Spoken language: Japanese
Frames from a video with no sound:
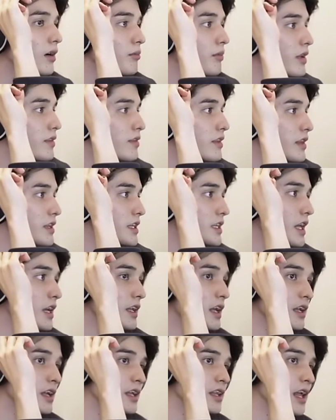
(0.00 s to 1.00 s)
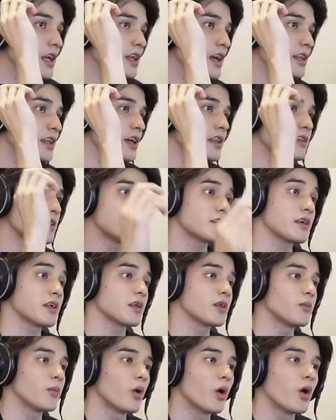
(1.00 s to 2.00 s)
メッセージいただいたんですけれ
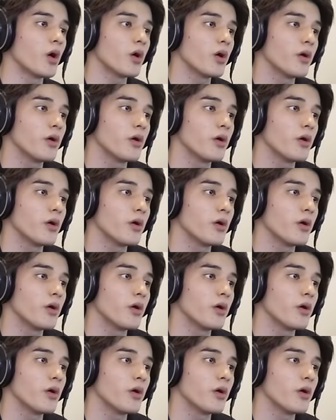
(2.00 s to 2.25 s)
ども、